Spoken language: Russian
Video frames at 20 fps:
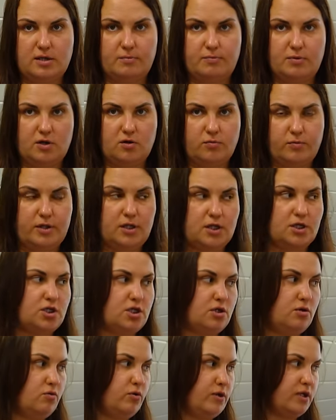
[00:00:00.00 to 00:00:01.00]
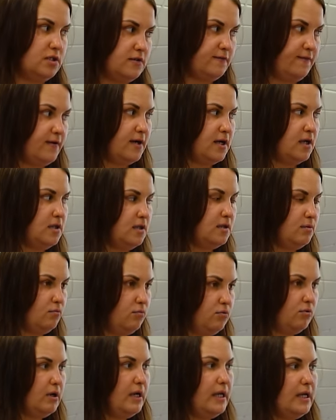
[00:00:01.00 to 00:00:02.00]
же на первом этаже у нас ванна,
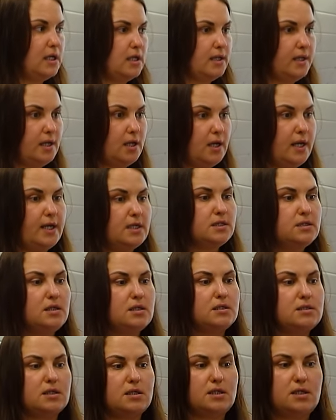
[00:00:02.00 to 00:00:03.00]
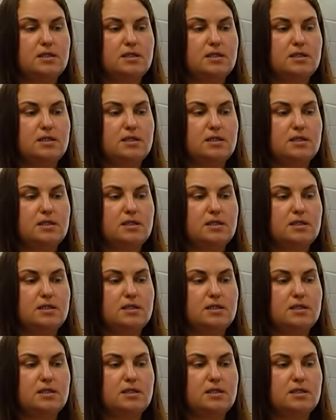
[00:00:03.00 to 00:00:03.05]
бойлерная, лестница